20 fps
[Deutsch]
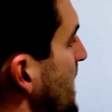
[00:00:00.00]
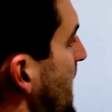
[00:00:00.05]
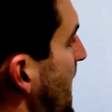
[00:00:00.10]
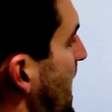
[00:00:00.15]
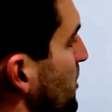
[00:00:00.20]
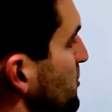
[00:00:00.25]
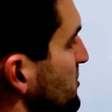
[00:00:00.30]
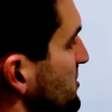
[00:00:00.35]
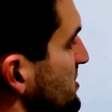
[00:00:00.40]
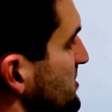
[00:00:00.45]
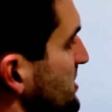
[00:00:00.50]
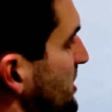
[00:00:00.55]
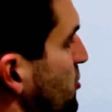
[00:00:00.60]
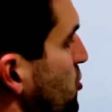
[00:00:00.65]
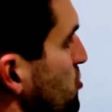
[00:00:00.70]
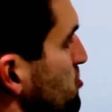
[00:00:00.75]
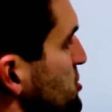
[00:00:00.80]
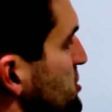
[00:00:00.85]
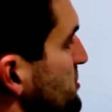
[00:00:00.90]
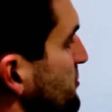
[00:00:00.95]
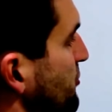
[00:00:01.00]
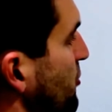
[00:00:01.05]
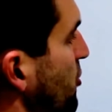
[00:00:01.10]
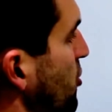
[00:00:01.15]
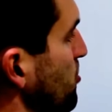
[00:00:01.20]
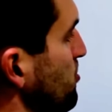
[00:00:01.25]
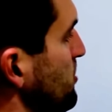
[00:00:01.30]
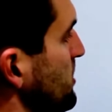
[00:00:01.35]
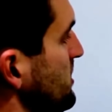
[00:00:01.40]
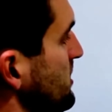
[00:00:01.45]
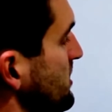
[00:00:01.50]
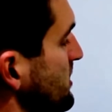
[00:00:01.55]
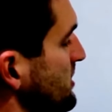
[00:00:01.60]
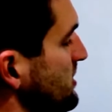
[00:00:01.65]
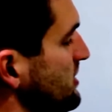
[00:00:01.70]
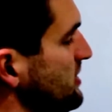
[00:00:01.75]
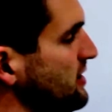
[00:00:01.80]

Aus dieser komischen Formel